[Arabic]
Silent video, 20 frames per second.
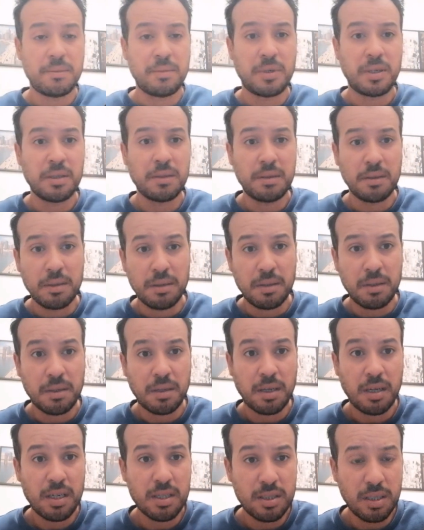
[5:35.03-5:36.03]
معناتها
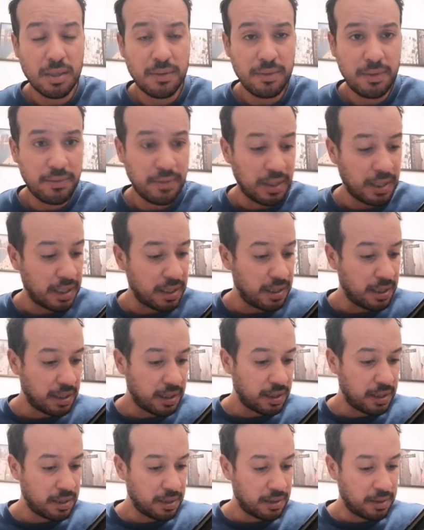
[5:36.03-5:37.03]
حاجة خفيفة على
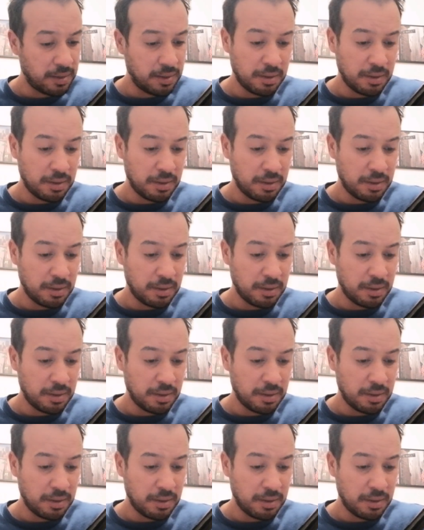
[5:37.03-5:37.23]
الاخر